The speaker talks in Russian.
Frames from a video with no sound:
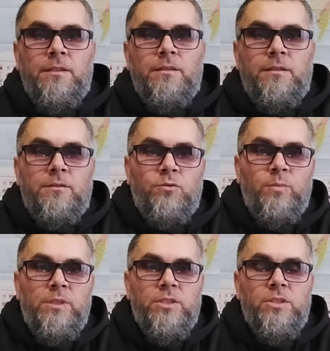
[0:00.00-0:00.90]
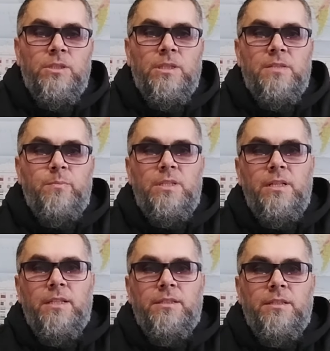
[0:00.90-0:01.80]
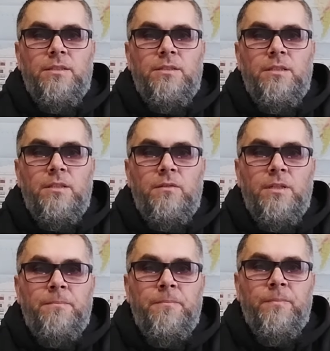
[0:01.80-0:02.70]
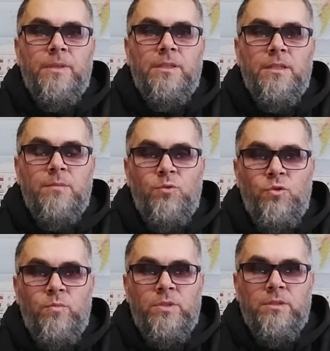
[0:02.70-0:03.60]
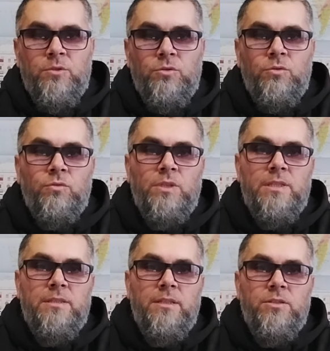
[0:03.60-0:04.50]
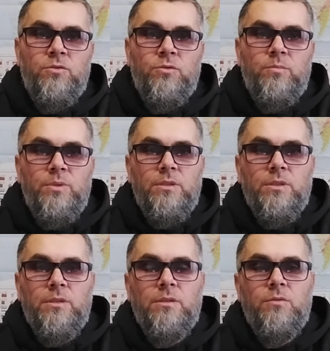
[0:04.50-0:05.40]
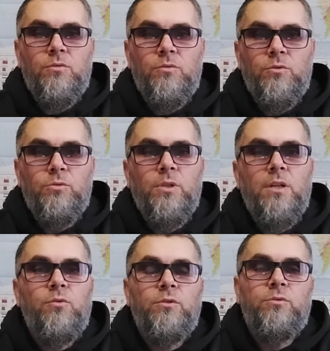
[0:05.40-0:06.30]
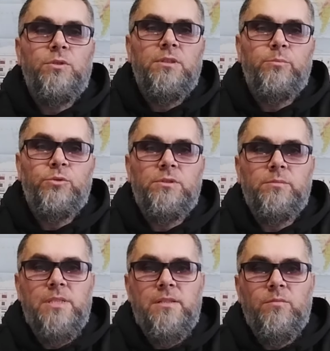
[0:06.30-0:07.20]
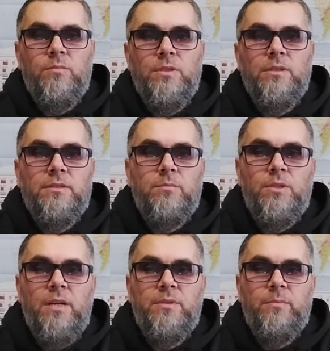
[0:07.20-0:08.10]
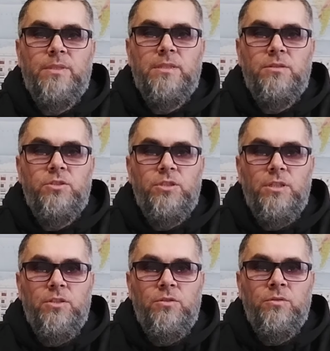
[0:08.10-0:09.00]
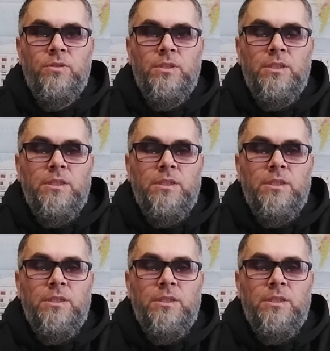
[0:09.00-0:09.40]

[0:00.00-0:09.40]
э, то мы должны распределять эти деревья таким образом, что у нас должно быть культура культуре. Допустим, если мы собираемся посадить черешню,